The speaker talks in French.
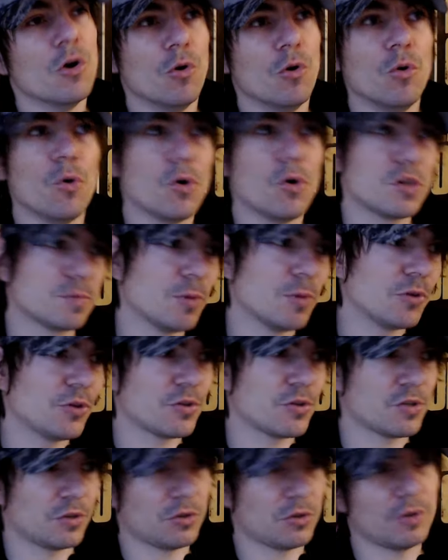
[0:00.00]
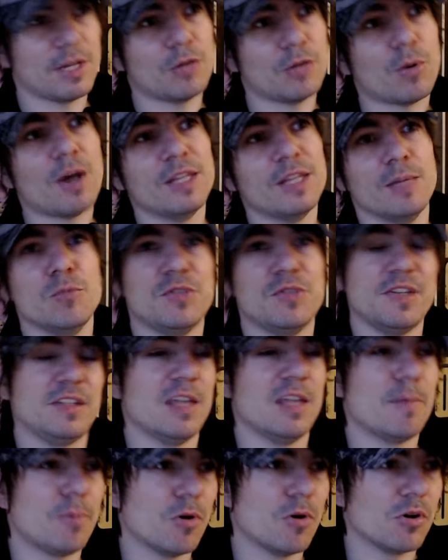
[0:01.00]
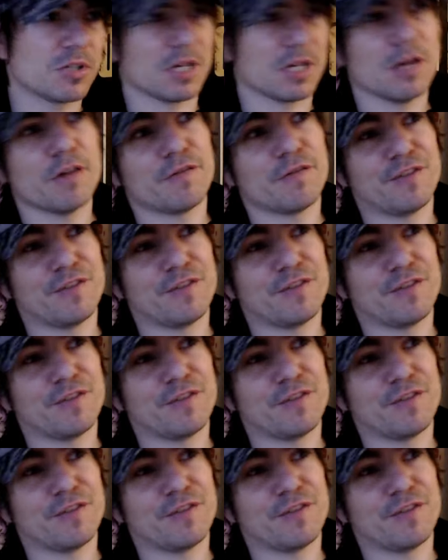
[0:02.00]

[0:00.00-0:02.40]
Heureusement, de temps en temps, on a droit à des musiques d'époque, hein,